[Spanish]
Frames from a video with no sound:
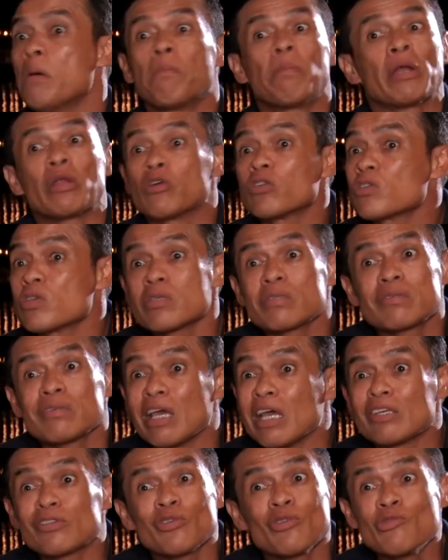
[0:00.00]
Pero eso,
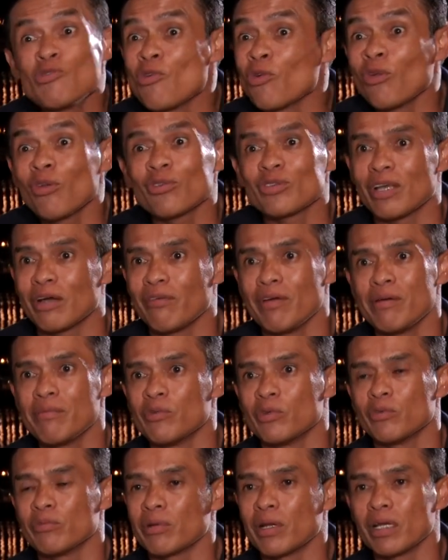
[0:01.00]
eso no lo
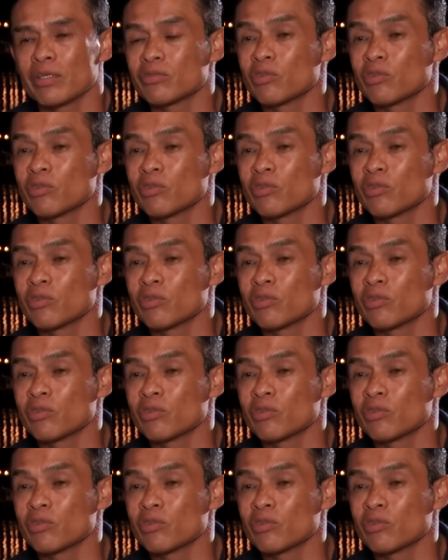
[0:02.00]
sabemos, ¿verdad?